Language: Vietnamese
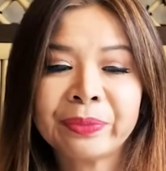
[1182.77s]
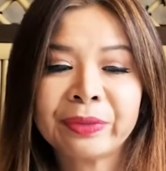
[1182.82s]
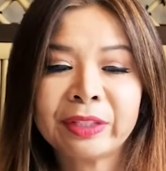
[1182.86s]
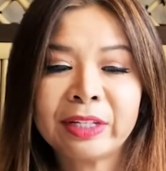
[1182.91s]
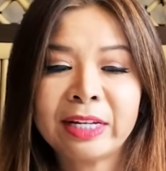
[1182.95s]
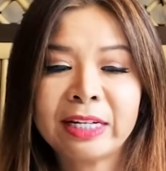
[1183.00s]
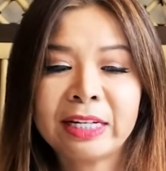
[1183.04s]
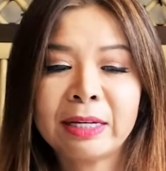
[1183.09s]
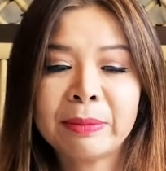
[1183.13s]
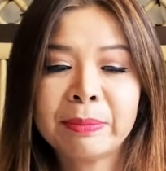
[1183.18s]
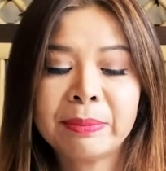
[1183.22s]

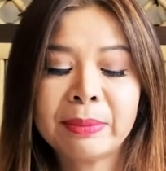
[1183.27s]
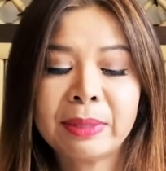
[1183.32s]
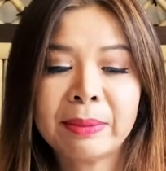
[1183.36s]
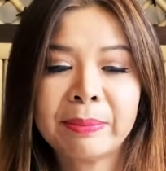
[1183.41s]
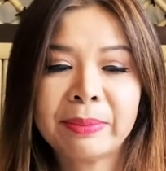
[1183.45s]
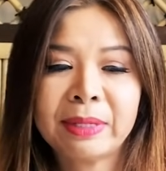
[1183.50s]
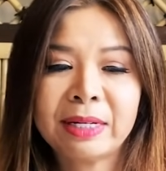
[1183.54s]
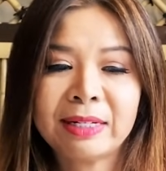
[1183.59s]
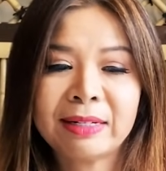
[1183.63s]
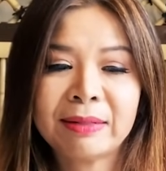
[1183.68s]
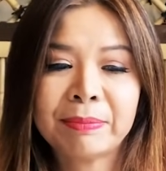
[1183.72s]
Thì khi mà
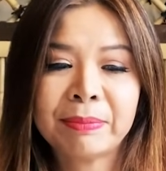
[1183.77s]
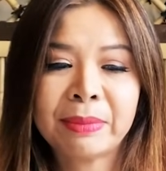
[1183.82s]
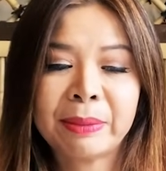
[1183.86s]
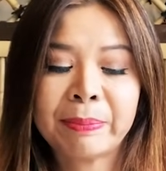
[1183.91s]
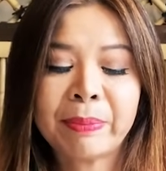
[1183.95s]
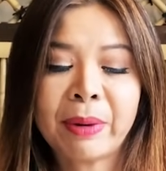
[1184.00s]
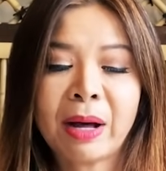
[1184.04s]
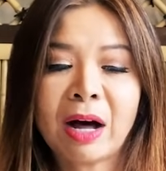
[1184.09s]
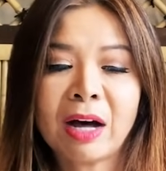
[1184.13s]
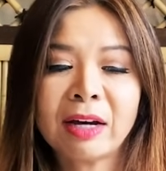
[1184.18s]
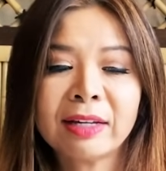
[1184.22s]
mình
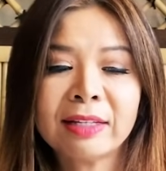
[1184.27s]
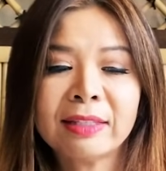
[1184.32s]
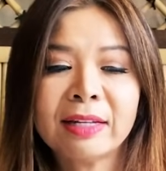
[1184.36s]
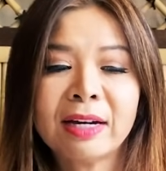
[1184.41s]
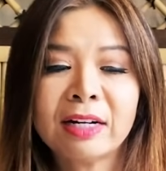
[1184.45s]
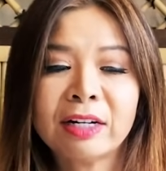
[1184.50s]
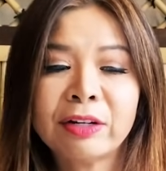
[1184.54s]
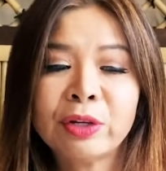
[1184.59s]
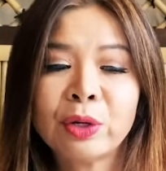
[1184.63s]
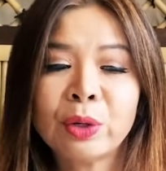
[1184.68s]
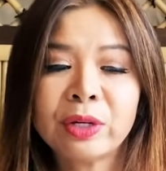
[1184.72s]
mình bỏ cái
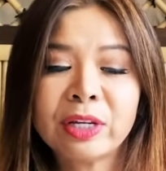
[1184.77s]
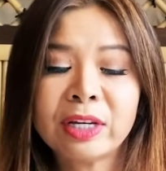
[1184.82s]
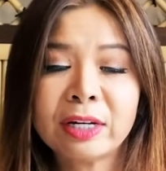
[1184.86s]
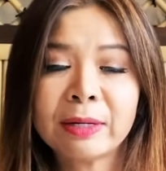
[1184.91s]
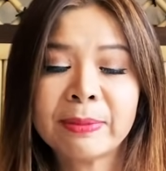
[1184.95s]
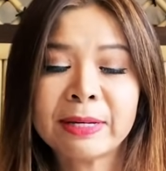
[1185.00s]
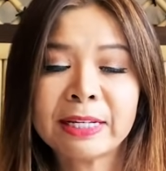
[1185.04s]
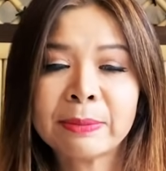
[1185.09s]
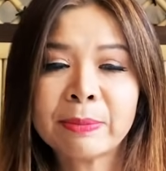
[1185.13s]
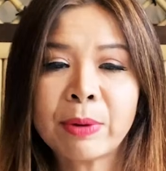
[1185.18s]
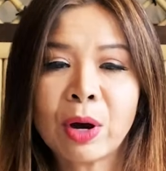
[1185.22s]
tờ đó vô với cái
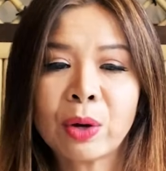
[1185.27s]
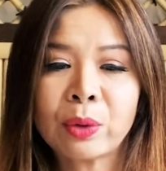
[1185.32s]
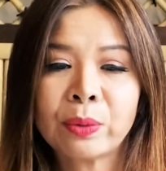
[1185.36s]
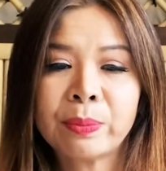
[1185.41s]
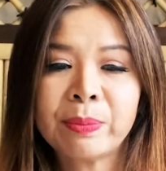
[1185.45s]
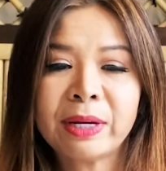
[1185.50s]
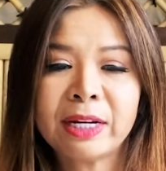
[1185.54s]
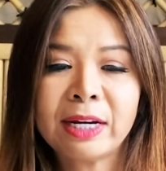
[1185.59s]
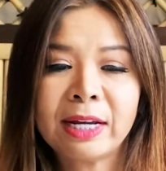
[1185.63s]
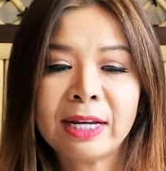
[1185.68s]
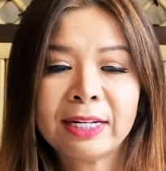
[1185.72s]
passport của
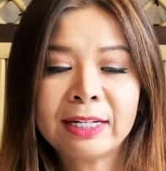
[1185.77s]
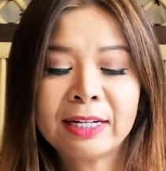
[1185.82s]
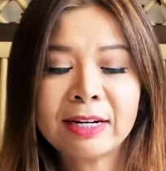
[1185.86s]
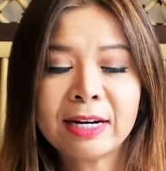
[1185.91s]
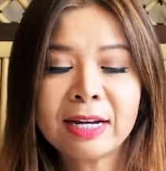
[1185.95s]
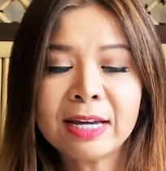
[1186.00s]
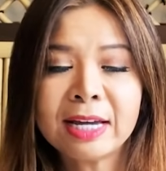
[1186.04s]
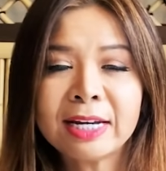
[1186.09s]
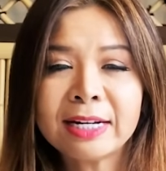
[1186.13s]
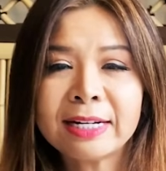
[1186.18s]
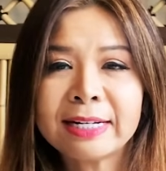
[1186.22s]
mình để
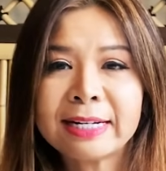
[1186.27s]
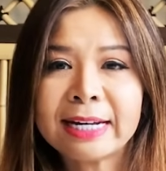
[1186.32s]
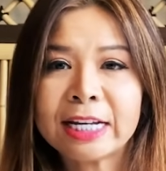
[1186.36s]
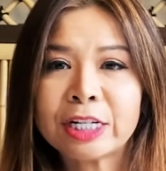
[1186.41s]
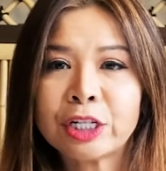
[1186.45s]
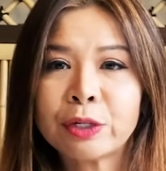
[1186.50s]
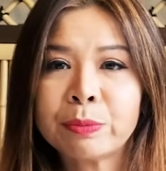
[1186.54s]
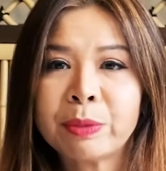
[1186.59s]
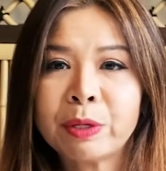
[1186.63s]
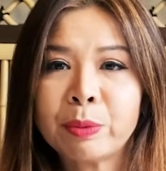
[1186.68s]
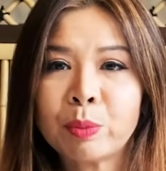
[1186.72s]
nó in ra
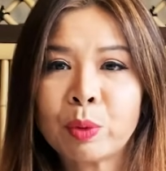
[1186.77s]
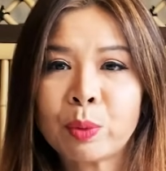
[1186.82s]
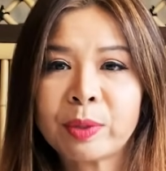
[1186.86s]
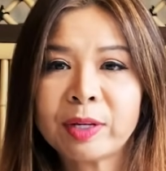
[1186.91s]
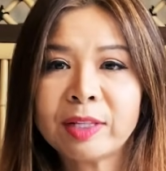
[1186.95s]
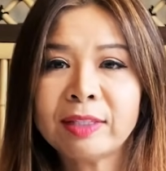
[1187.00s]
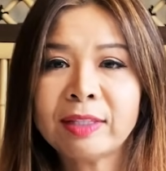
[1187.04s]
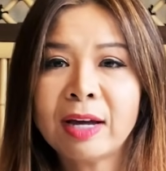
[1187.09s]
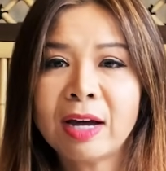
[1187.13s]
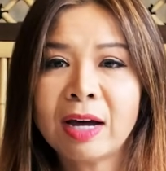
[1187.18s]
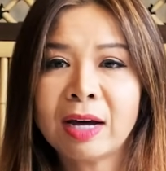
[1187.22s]
cho mình một
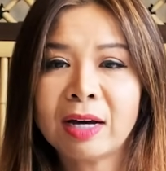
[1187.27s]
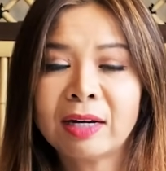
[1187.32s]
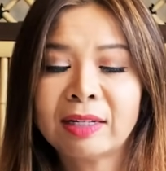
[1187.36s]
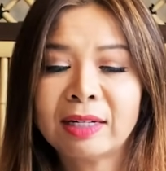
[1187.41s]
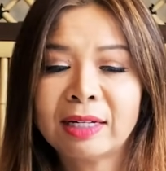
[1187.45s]
cái tờ